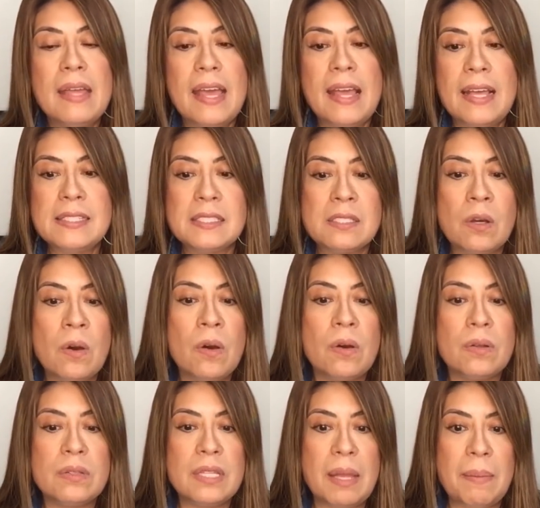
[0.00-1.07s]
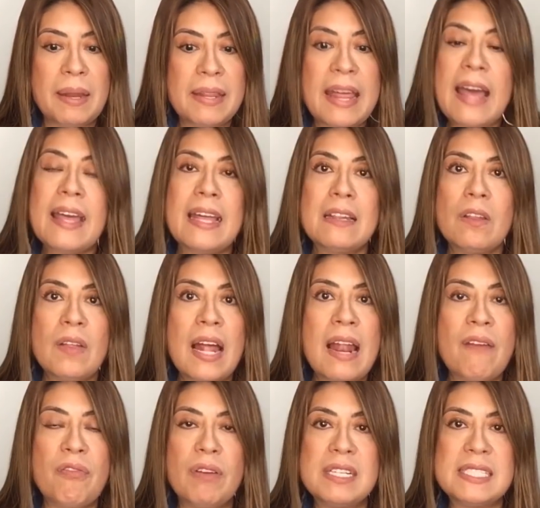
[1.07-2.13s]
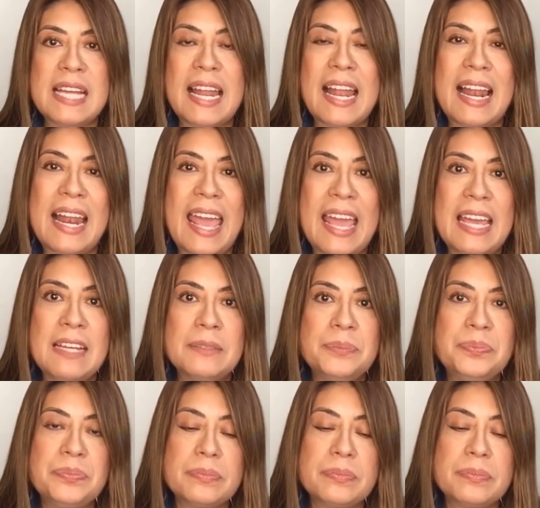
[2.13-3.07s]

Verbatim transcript: Eso de verdad que toda la fuerza de la ley